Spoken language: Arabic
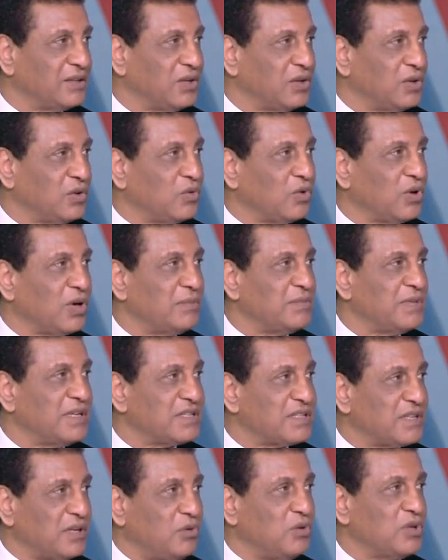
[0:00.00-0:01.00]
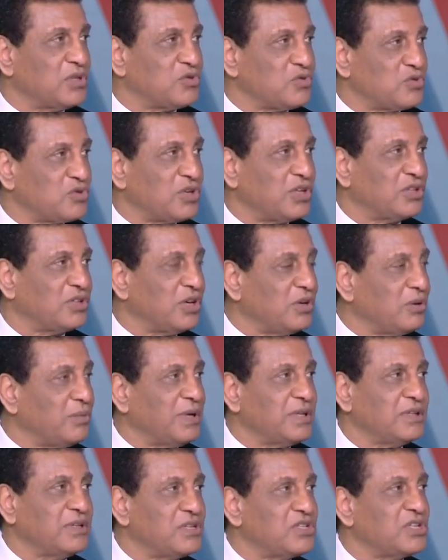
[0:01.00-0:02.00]
أيوة. ورغم الاستحواذ والسيطره
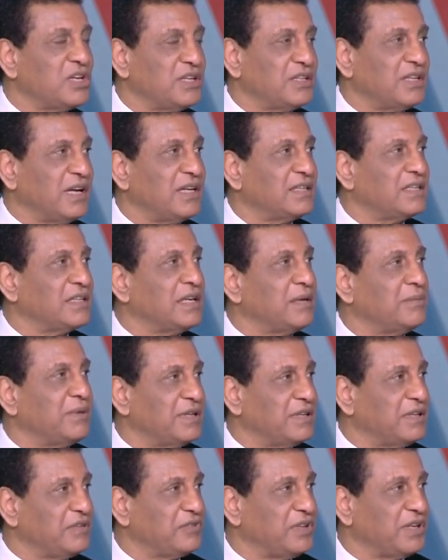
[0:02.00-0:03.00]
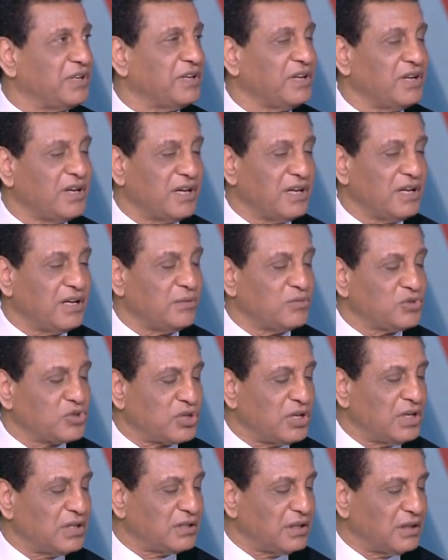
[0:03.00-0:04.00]
ما قدرش الاتحاد يجيب هدفين م. ان
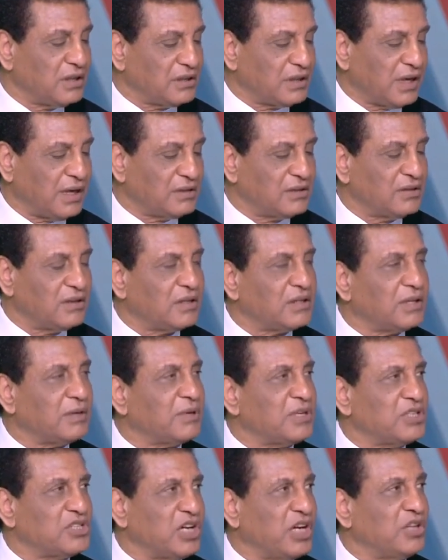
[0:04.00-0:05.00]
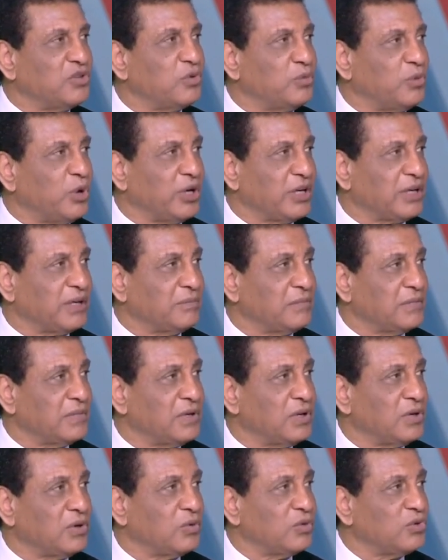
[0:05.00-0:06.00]
مشكله الاتحاد النهارده ما كانش عنده مهاجم
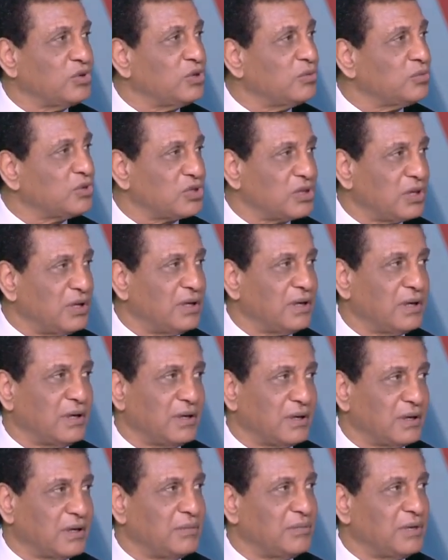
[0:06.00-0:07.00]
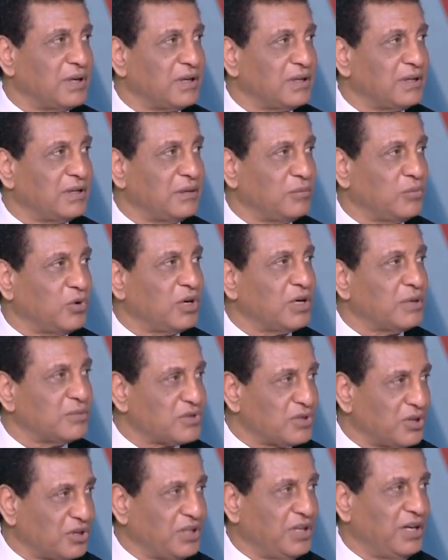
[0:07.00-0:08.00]
م. ودي مشكله كبيره جدا مهاجم
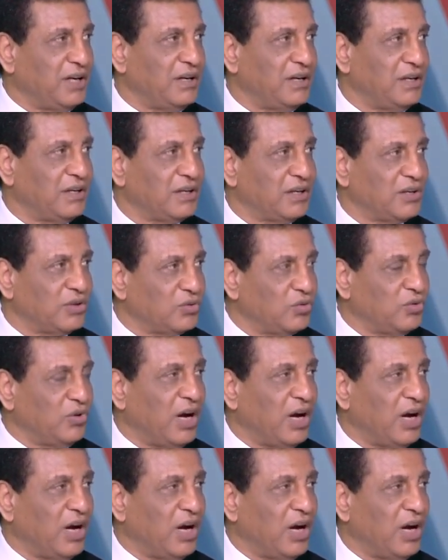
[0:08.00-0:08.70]
صريح أيوة. يكون